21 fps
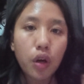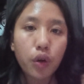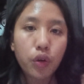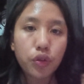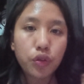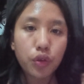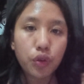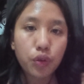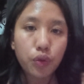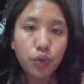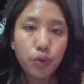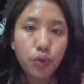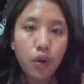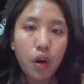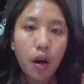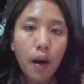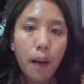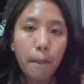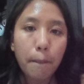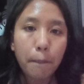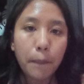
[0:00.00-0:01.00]

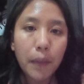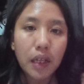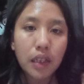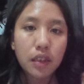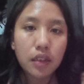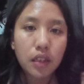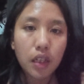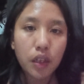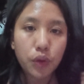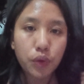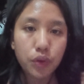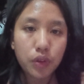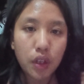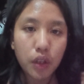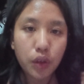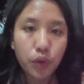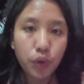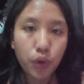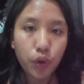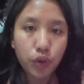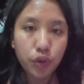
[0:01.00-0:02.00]

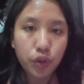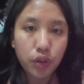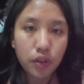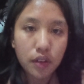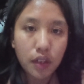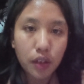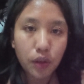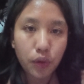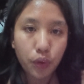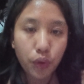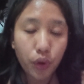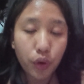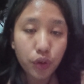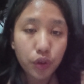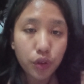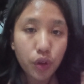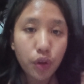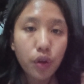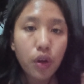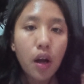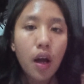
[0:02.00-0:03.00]

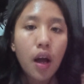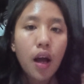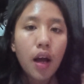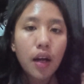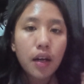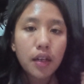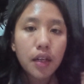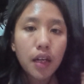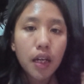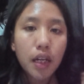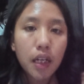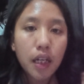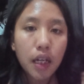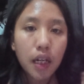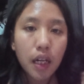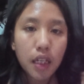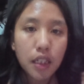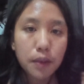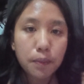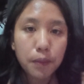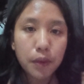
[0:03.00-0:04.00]
22024111010 dari
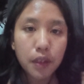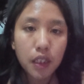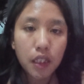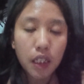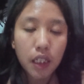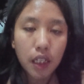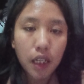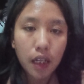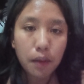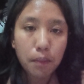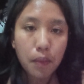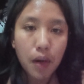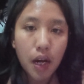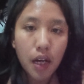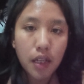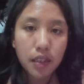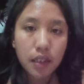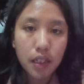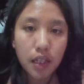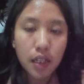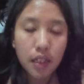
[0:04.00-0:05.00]
kelas Pendidikan
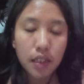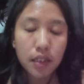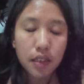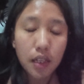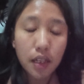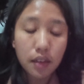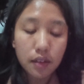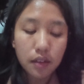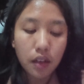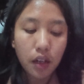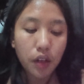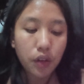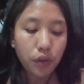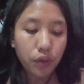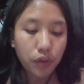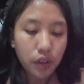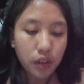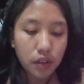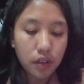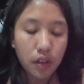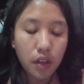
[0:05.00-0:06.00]
Bahasa dan Sastra
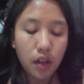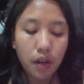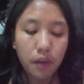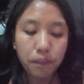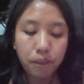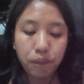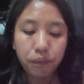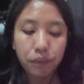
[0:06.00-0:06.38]
Indonesia.